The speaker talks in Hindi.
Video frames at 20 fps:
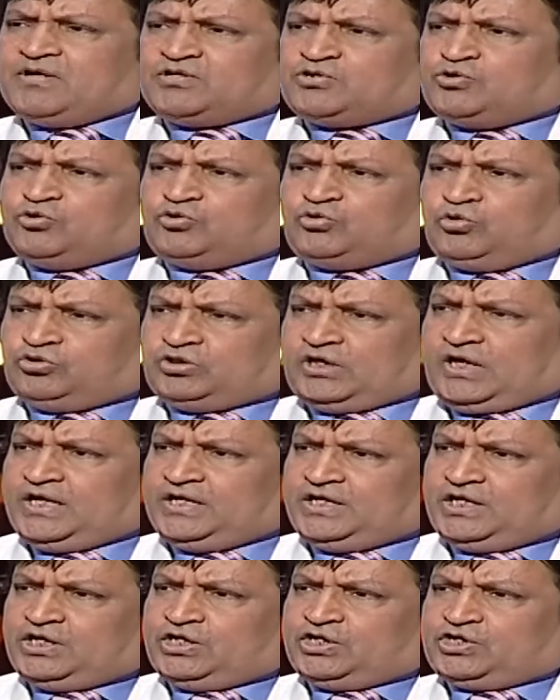महसूस होता
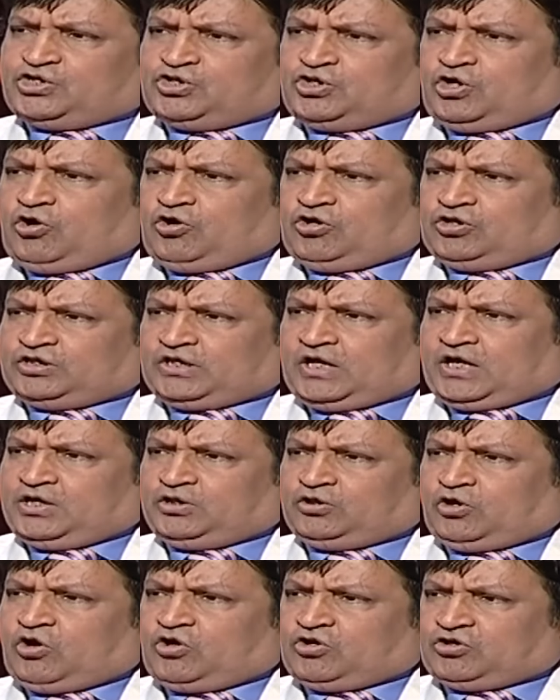है ये शहरत का ये
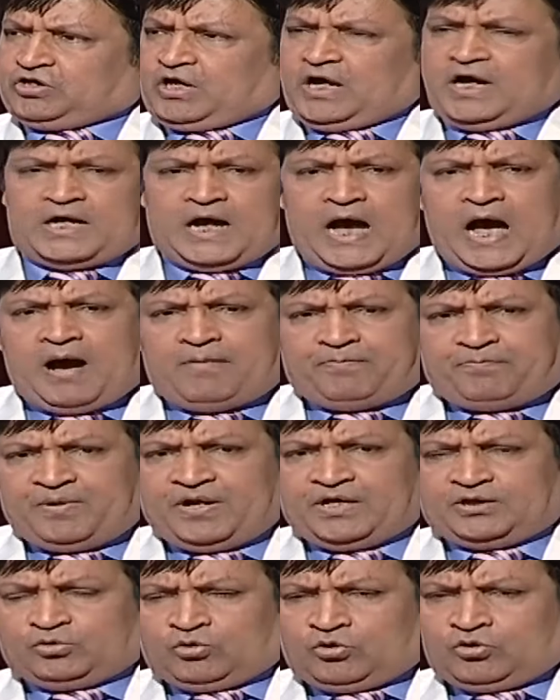दौर एक
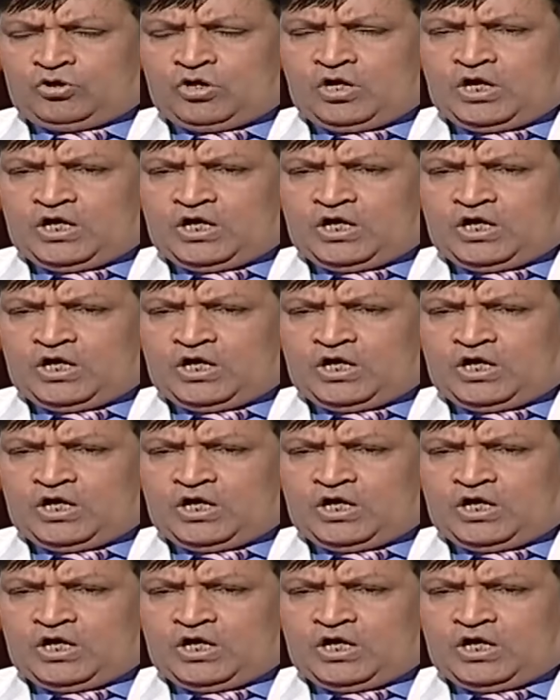आपने तो